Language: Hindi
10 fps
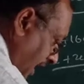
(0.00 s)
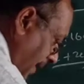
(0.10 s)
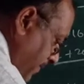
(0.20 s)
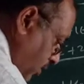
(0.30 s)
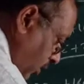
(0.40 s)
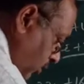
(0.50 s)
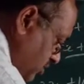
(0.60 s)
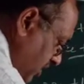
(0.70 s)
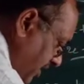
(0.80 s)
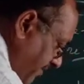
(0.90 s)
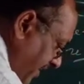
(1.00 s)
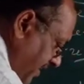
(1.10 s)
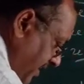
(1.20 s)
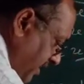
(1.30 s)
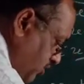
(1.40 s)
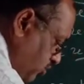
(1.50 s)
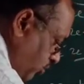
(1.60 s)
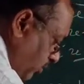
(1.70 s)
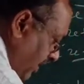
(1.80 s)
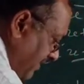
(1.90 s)
अब क्लोजिंग इन्वेंट्री
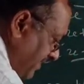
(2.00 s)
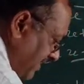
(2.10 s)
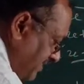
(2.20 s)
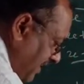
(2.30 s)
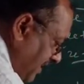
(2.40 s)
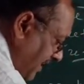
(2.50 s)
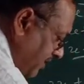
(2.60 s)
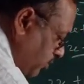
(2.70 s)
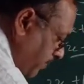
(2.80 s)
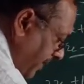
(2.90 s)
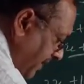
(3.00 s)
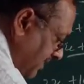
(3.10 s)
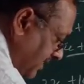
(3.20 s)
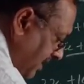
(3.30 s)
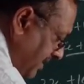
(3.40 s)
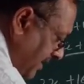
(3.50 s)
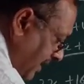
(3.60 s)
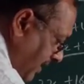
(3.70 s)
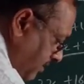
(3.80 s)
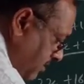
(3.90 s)
सोलह हज़ार ज़्यादा है तो बहत्तर
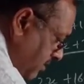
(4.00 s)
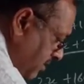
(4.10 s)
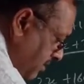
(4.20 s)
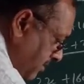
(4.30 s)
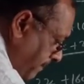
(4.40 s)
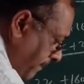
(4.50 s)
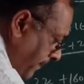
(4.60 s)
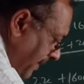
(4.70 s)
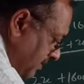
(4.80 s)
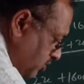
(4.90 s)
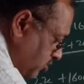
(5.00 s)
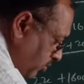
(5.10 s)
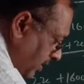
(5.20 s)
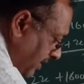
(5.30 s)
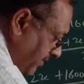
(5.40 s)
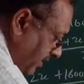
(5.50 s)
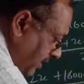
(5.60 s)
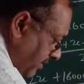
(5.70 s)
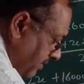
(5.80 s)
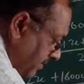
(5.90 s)
हज़ार प्लस सोलह
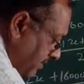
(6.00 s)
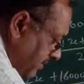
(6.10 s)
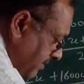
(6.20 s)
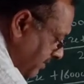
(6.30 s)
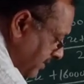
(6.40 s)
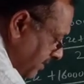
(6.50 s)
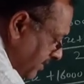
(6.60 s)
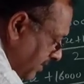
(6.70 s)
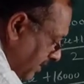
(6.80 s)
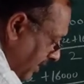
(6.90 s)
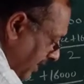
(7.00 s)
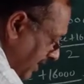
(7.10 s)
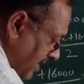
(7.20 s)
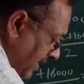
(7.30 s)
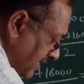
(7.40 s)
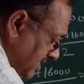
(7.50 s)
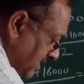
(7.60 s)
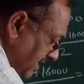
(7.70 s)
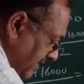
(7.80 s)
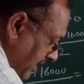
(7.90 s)
हज़ार
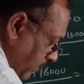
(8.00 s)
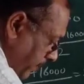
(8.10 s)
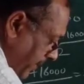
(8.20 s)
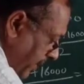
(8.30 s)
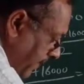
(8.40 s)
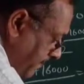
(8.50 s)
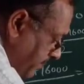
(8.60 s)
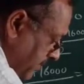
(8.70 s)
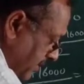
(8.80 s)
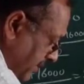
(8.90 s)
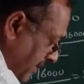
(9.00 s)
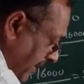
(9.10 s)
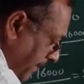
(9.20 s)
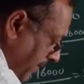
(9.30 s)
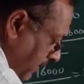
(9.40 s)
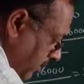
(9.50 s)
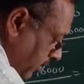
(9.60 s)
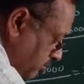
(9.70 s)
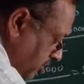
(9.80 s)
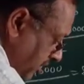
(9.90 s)
अट्ठासी हज़ार रुपये ये आपका
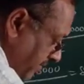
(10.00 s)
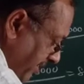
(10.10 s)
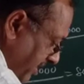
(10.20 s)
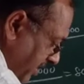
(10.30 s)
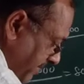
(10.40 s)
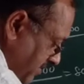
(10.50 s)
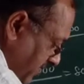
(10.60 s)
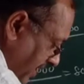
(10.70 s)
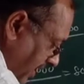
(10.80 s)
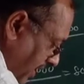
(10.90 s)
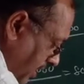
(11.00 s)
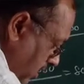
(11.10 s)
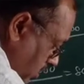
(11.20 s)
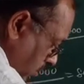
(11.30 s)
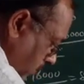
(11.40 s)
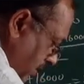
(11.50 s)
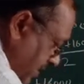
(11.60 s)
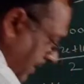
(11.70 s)
क्लोजिंग इन्वेंट्री बन जाएगा और ये